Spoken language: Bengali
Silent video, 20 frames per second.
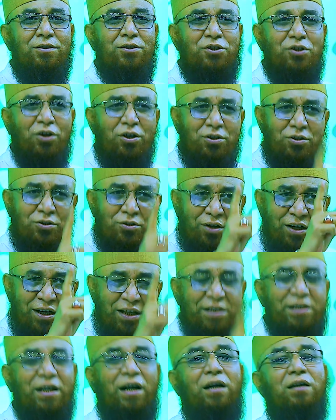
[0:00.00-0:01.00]
সত্য
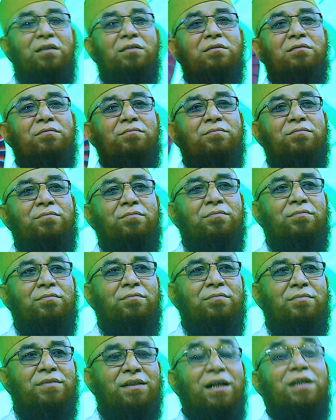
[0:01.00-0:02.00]
এটা
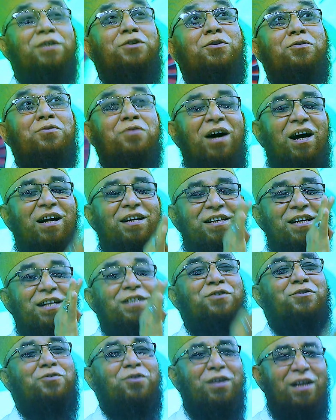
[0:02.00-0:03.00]
এই জন্য
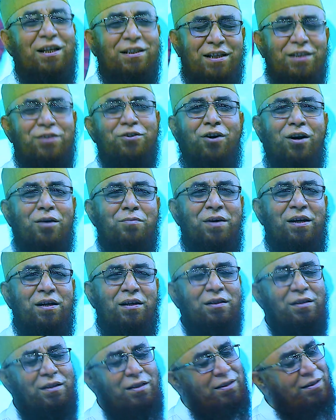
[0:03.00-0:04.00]
আসেন চলে যেতে হবে
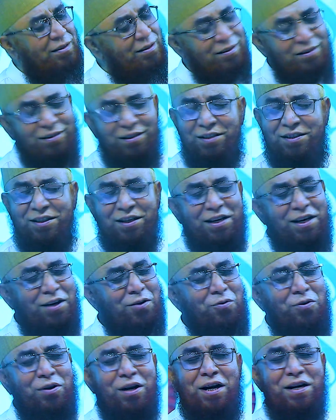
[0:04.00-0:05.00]
নিজেকে
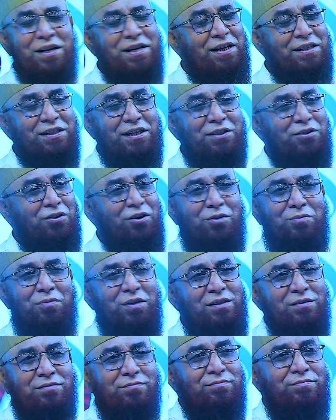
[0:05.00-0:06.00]
গোড়া নিয়ে যেতে
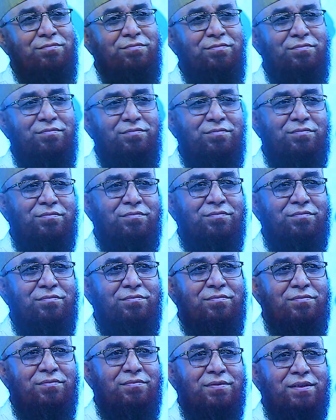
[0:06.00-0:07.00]
হবে
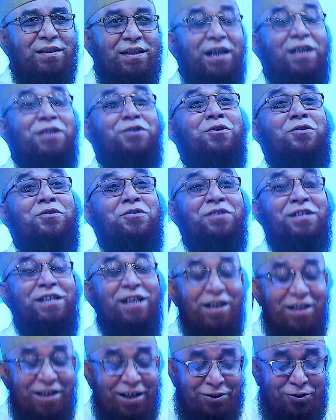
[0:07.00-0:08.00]
এই জন্যই
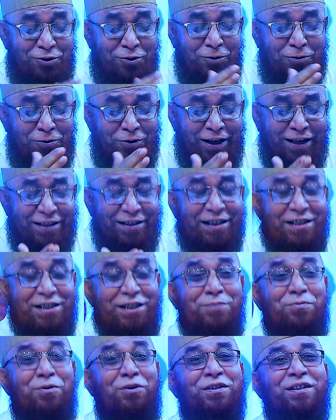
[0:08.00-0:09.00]
আল্লাহ ছোট একটা
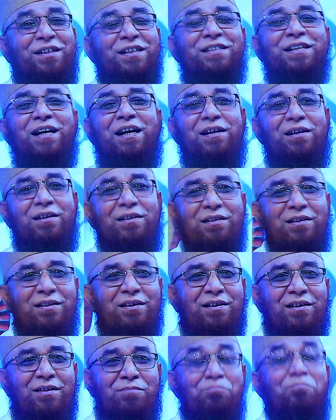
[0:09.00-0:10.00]
জীবন দিছেন
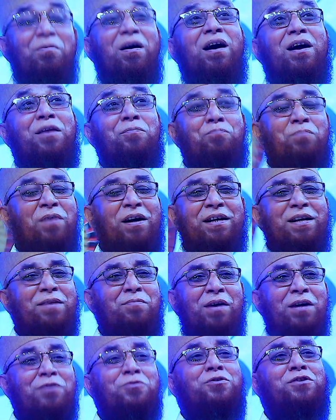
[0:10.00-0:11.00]
মার পেটে
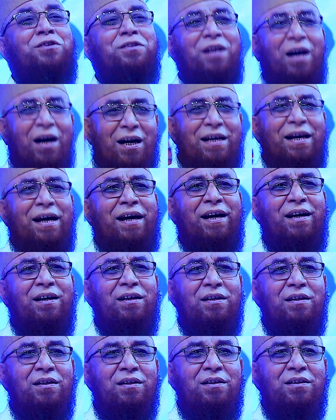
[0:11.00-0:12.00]
মানুষ থাকে
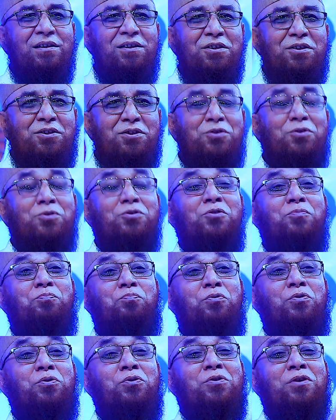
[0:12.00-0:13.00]
শুধু
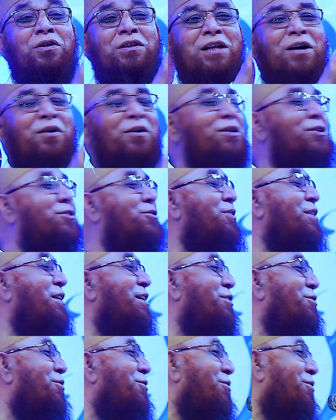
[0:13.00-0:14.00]
পূর্ণতা
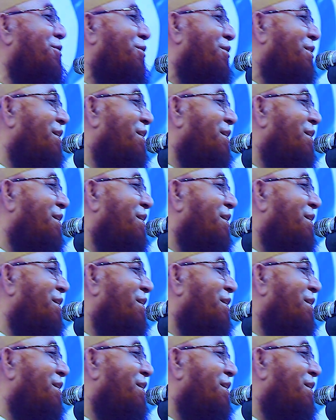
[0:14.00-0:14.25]
অর্জনের জন্য